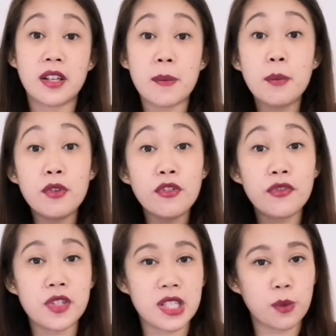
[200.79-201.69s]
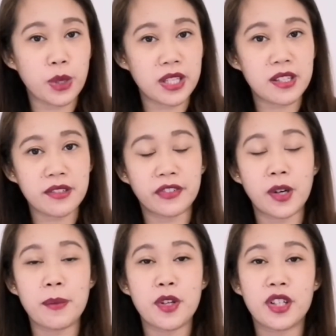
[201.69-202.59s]
remove sweets
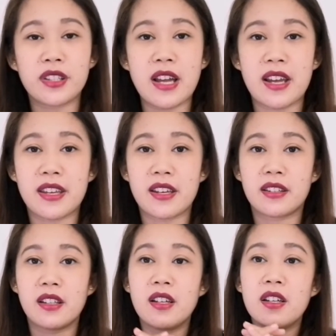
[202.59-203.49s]
from your diet.